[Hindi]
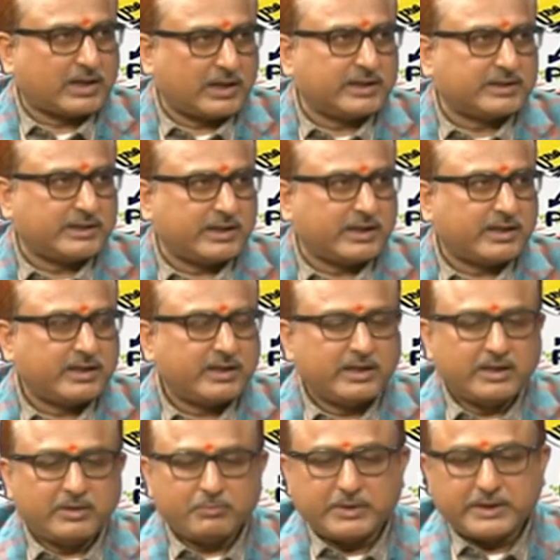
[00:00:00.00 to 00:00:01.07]
कर लेते हैं
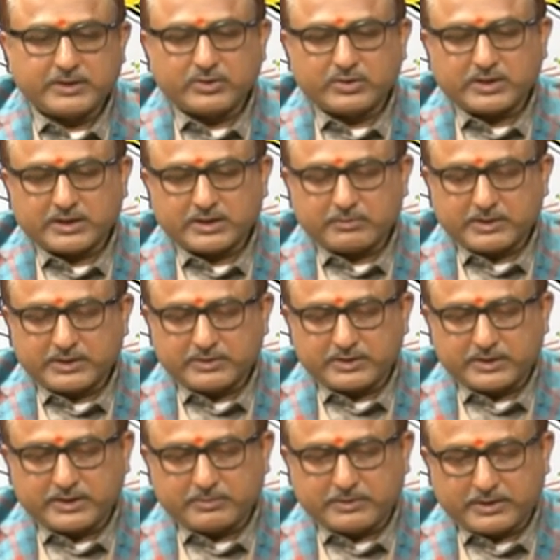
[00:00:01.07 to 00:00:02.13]
मैंने देखा कि भाई
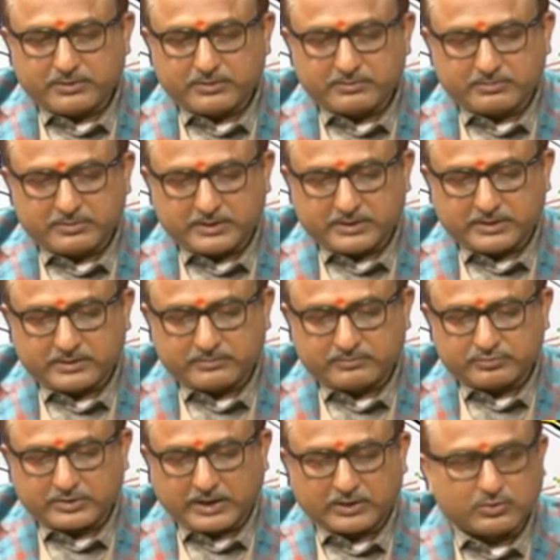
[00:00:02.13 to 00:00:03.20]
चलिए भाई
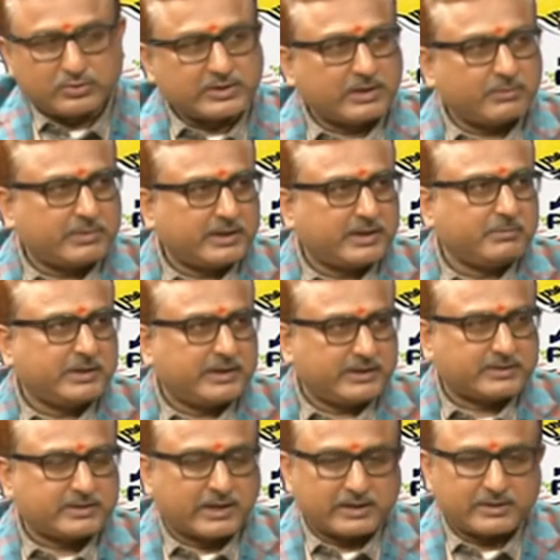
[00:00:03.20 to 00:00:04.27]
साल दो साल पहले मैंने
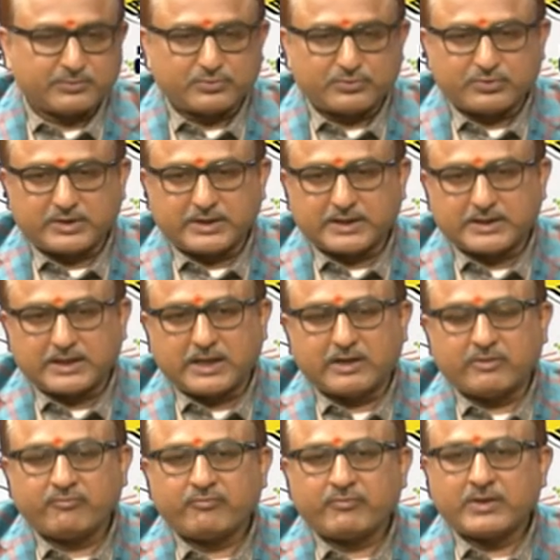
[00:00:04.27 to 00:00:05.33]
स्टार्टअप शुरू किया था
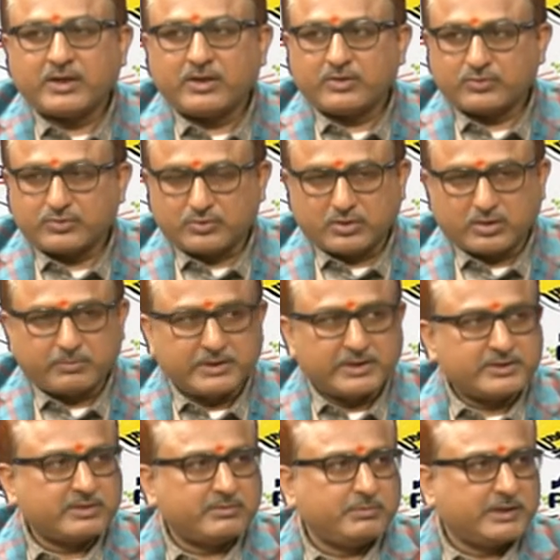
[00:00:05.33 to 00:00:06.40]
कुछ गवर्नमेंट
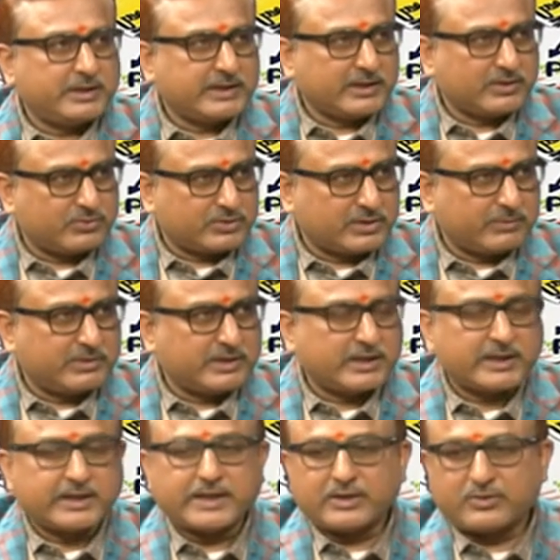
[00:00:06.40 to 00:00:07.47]
से मिल गया कुछ हमने
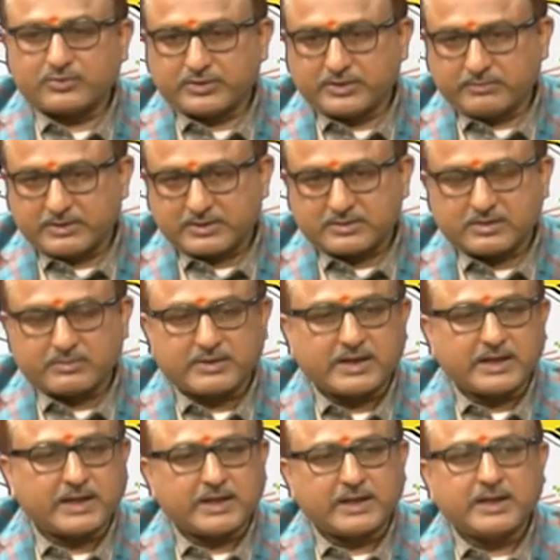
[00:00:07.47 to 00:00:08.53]
लगाया कुछ इन्वेस्टर भी आ
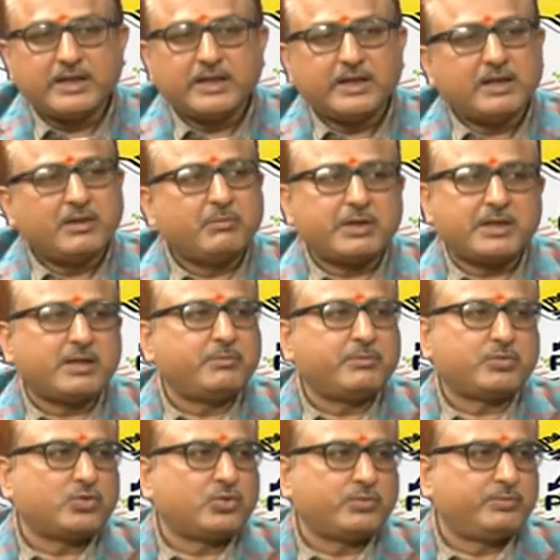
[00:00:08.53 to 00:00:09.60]
गए बट
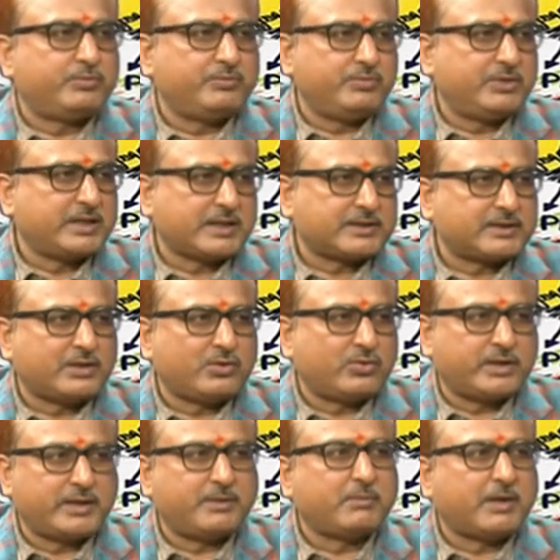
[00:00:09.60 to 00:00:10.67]
हमको निराशा हो
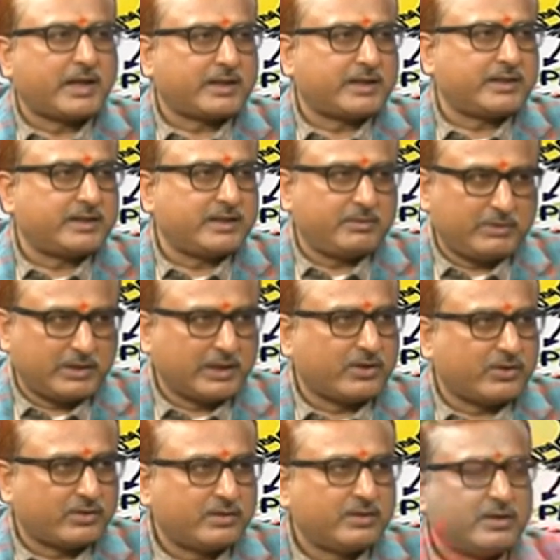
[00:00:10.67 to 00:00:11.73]
गई मार्केट नहीं मिला
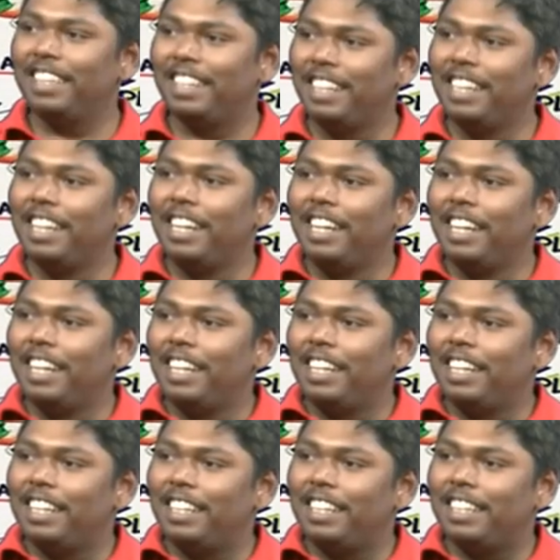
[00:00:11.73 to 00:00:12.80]
हाँ। तो
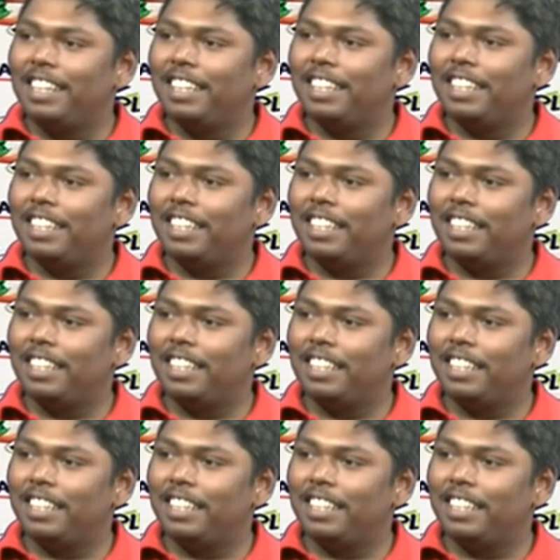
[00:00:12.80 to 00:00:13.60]
मार्केट एक